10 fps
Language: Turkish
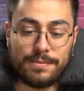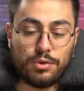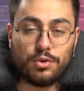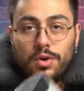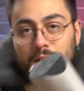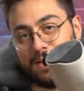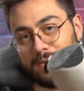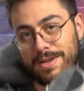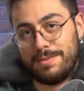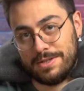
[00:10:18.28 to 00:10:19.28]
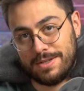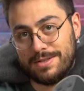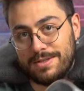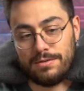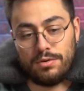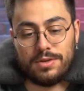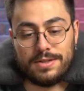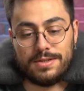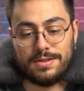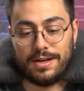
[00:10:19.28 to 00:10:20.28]
Sen bunu otogarda alıp ne yapacaksın?
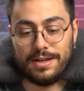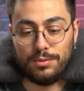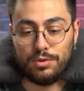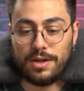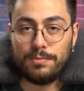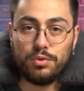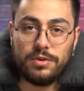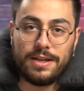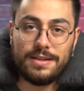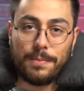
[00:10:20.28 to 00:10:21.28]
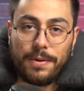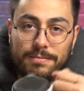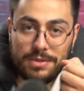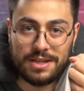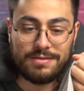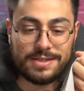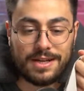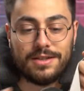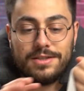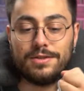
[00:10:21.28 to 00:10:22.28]
Orası ayrı bir dünya. Bununla yapan bir şey varsa
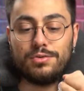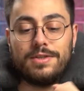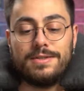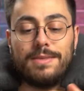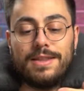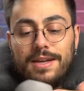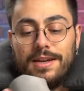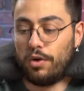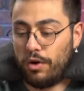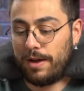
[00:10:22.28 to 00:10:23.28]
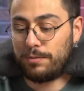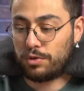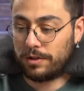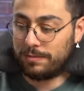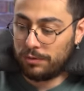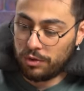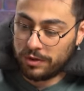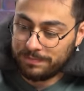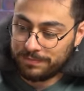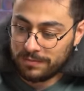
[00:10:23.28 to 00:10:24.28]
Allah aşkına söylesin ben de öğrenmiş olayım
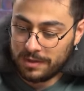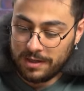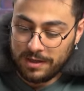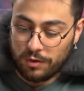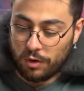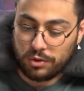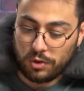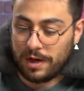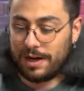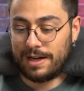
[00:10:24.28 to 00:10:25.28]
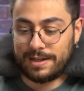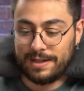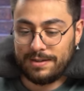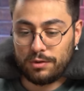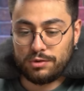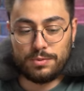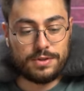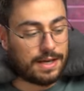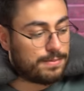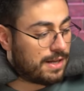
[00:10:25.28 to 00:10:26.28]
diyorum. Otogarlarda,
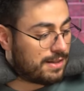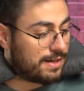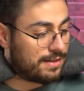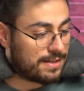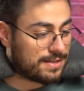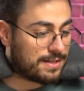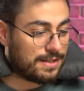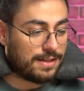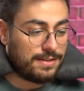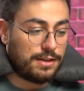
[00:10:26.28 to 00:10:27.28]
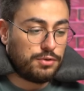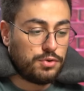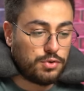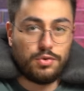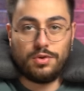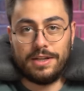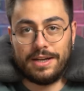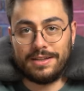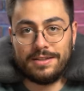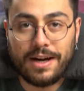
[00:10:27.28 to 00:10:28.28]
otobüs terminallerinde satılan teknoloji
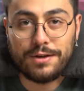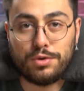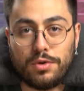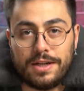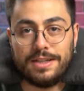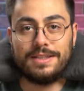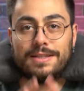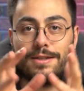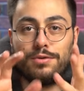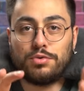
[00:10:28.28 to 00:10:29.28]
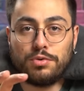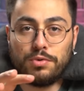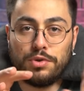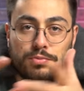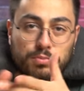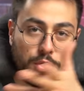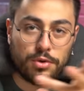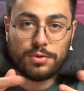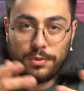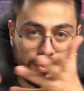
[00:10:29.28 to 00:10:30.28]
ürünlerinin az çok kalitesi, durumu,
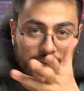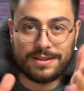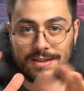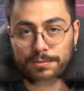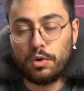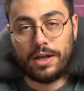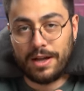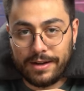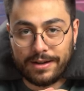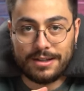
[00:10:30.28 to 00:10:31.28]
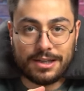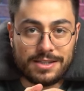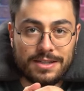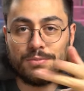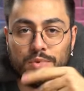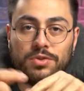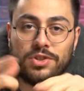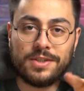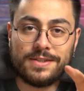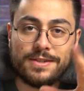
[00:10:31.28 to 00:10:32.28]
boyutu, fiyatları bu kadardı arkadaşlar. Bunun
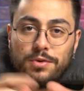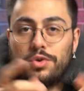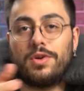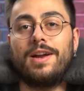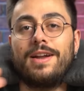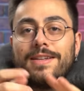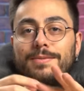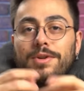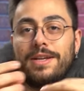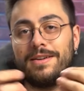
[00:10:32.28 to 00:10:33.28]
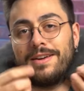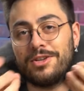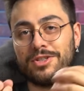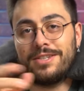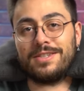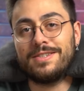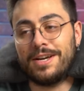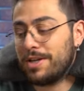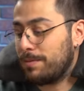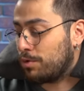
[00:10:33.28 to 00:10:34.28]
dışında sizin otogarlarda böyle karşılaştığınız
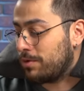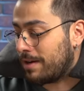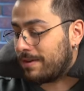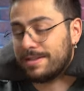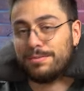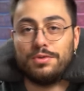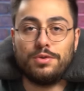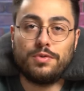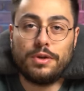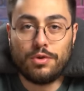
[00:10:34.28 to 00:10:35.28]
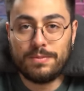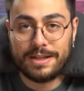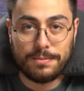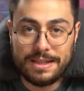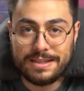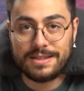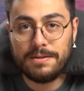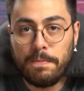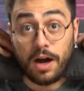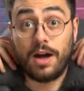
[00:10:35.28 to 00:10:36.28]
acayip ürünler varsa bunu da lütfen yorumlarda
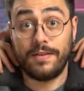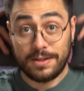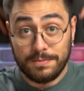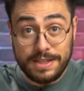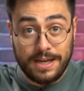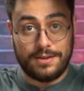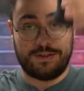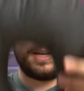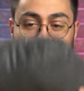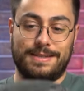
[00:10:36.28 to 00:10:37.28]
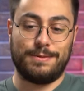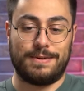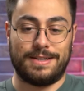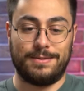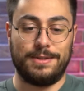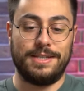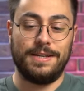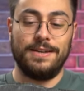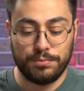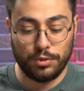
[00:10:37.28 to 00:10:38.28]
belirtin. Aa evet bir de yastığımız var tabii
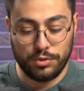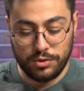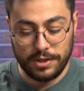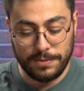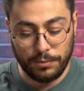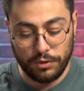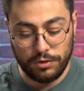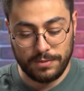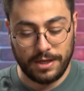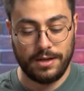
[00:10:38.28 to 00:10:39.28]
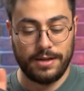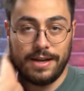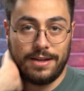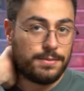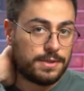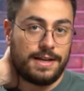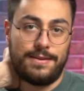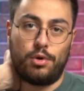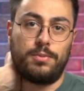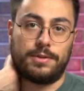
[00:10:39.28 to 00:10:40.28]
ki. Uzun süredir boynumda herhangi bir
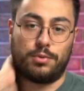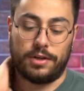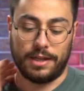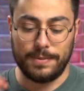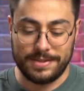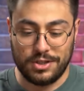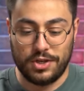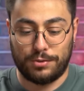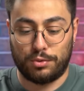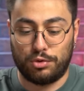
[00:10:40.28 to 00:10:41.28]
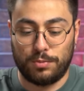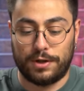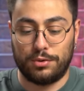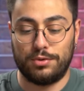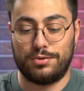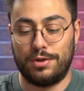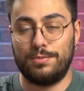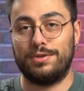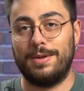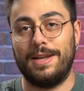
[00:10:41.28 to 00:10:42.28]
terleme olmadı bu arada ama sıcak tuttu bu arada onu
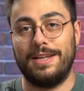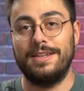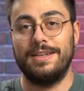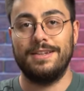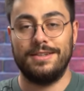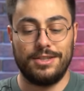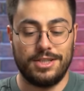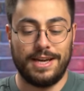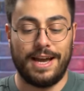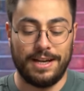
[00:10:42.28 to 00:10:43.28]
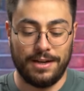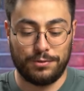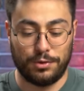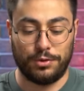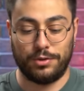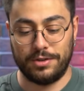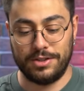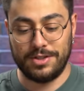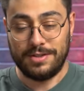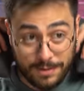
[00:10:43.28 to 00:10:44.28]
söyleyeyim muhtemelen içi elyaf dolu olduğu
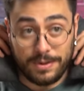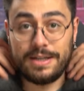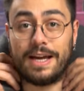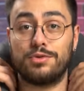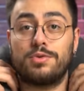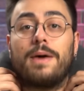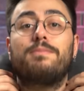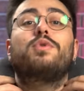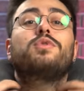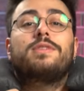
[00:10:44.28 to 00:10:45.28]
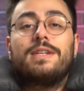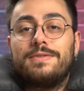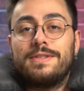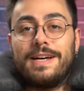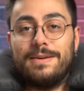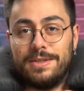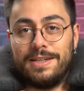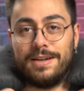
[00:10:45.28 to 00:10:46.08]
için. Ama yani şu tam boyun tarafını sarmadı